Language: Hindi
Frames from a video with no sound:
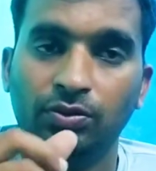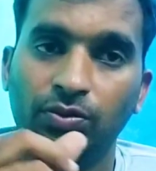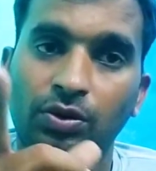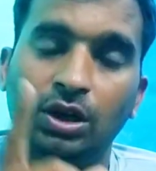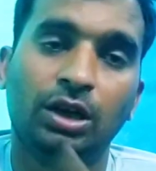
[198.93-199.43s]

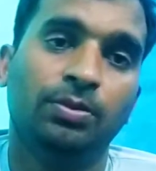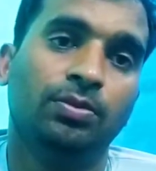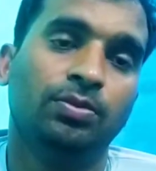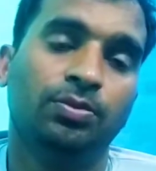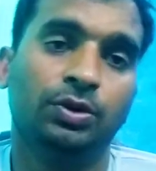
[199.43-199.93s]
वो काम
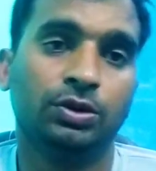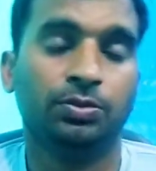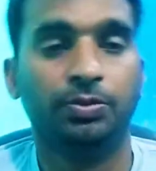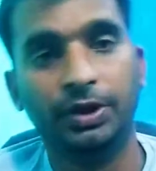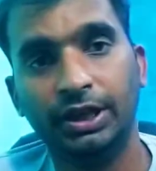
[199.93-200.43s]

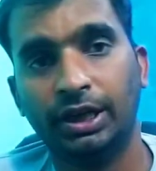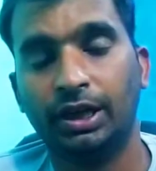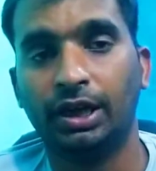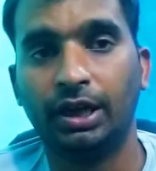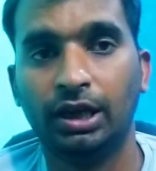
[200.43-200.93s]
बहुत बढ़िया
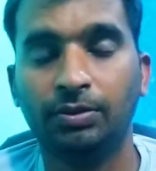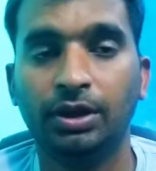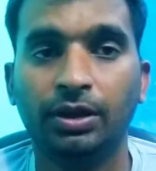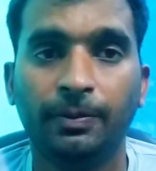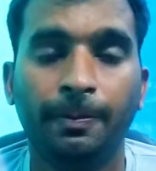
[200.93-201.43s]
कर रखा है
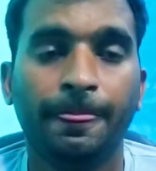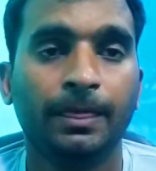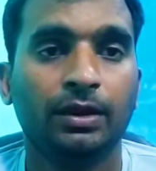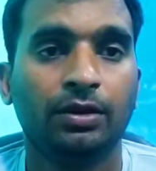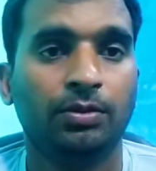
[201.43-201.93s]
भाई
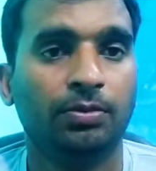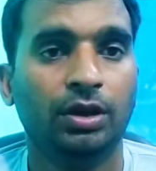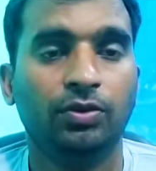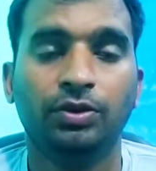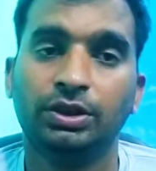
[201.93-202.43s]

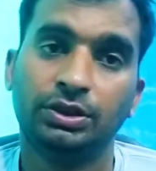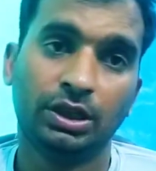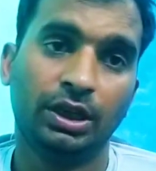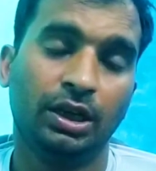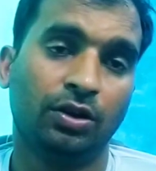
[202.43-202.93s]
मैं उनकी
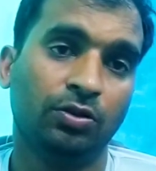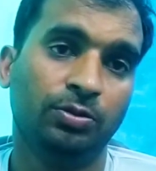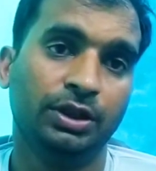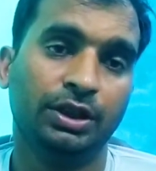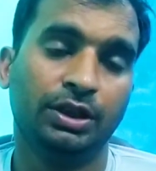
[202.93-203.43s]
सराहना
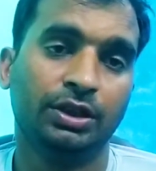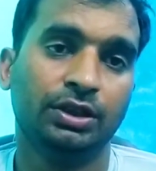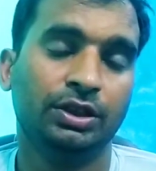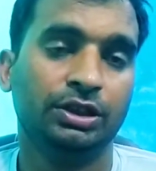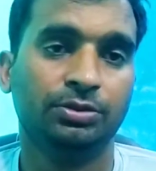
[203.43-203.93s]
करूँ भाई देख
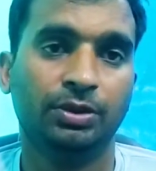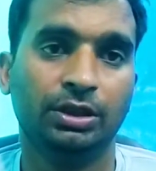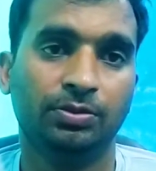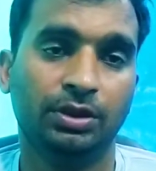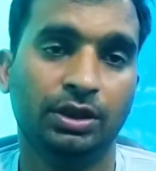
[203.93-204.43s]
इस
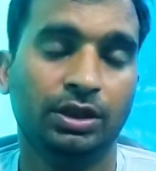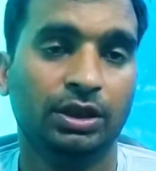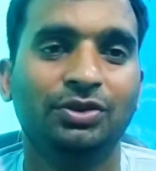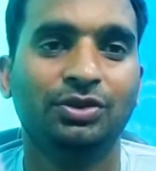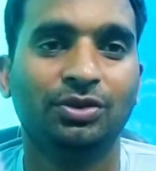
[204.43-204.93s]
बात में
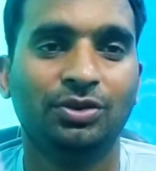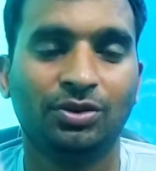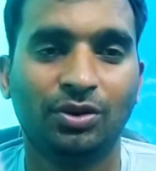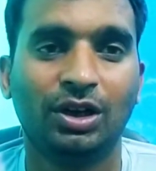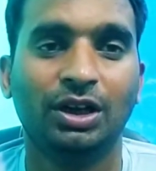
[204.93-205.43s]
जो
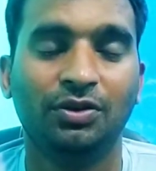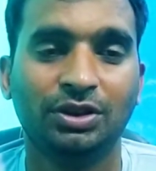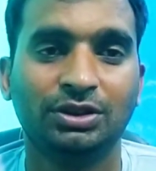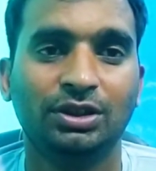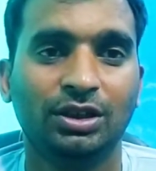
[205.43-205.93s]
खोखा
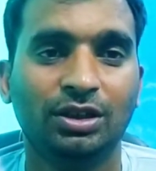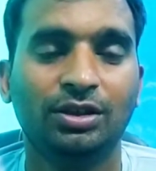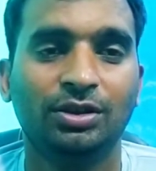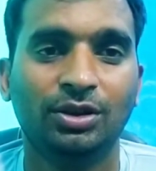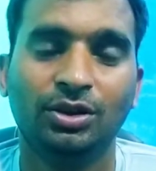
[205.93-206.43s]
निवासी हैं
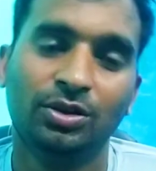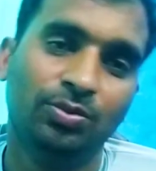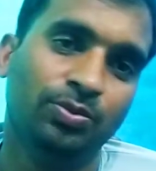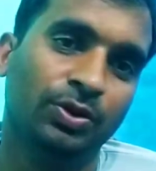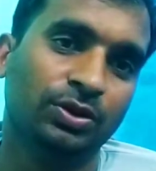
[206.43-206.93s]

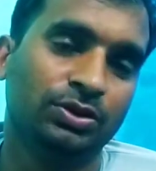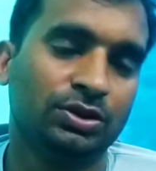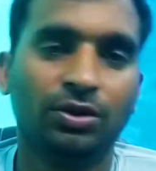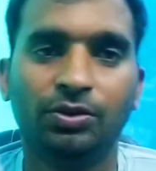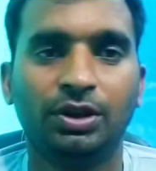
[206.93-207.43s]
बहुत
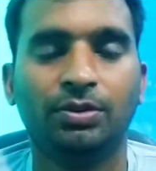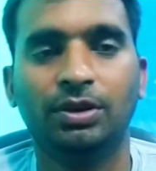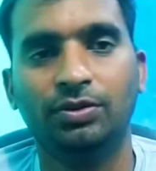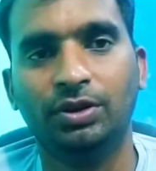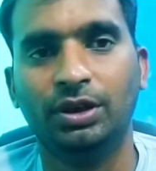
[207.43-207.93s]
सल्यूट है
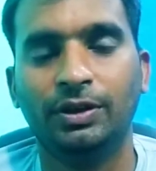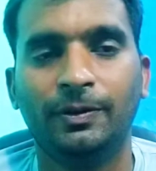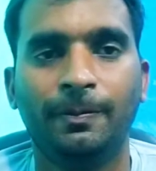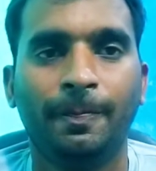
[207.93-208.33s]
भाई उनने